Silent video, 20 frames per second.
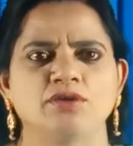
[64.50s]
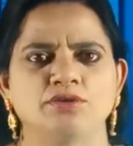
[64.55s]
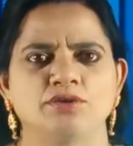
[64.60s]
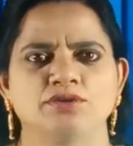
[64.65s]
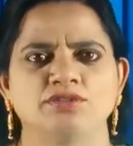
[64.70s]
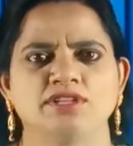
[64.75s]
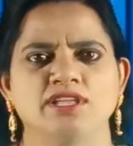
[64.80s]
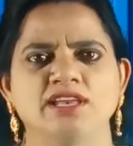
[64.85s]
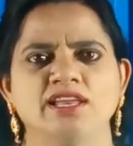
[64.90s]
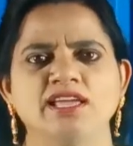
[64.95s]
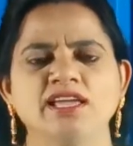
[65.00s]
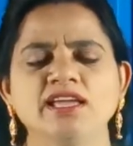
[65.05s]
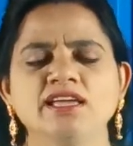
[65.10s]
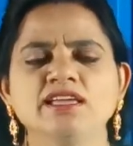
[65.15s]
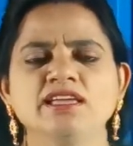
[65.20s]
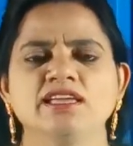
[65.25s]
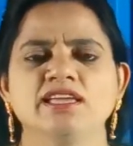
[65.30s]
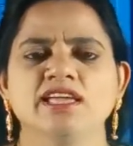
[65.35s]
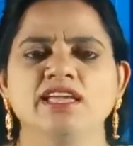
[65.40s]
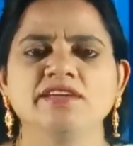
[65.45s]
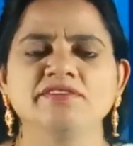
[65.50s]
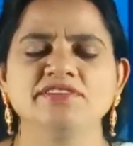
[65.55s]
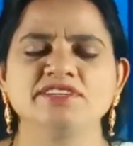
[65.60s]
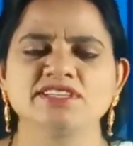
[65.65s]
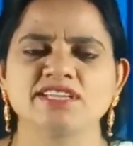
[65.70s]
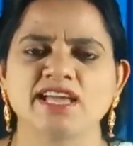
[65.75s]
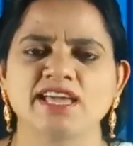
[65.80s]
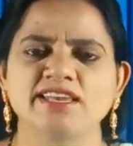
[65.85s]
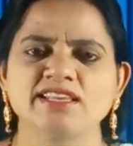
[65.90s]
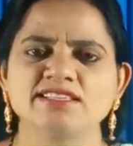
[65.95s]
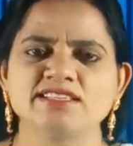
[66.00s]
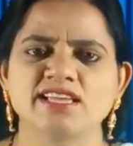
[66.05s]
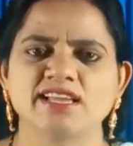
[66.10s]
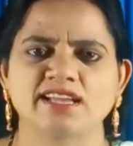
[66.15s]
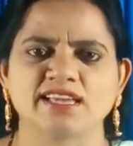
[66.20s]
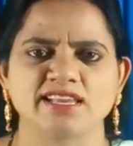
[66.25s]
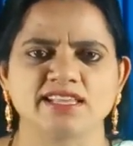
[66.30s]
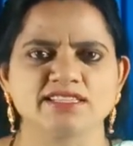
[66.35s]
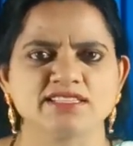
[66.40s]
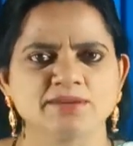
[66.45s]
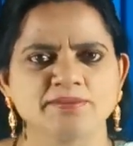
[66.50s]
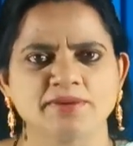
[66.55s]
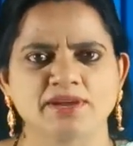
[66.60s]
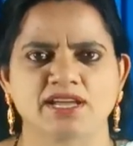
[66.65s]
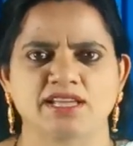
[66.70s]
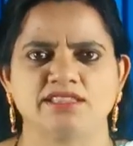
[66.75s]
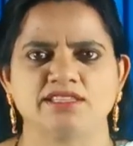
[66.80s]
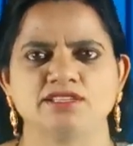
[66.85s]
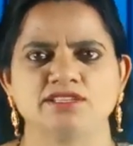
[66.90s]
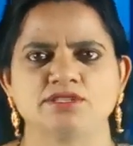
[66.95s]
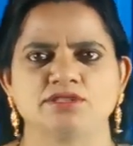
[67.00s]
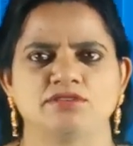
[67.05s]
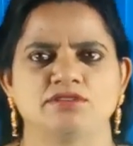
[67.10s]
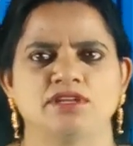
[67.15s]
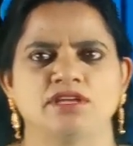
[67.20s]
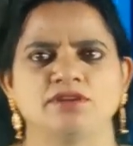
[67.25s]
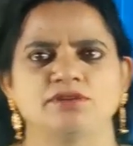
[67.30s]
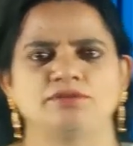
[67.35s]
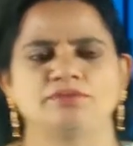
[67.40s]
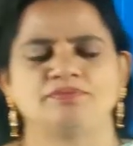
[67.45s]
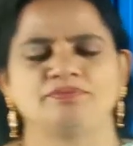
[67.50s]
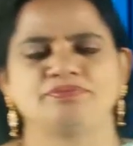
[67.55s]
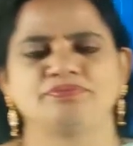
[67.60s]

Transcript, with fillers: ఉంటుందని ఈ విషయాన్ని సేకరించి మీకు అందిస్తున్నాను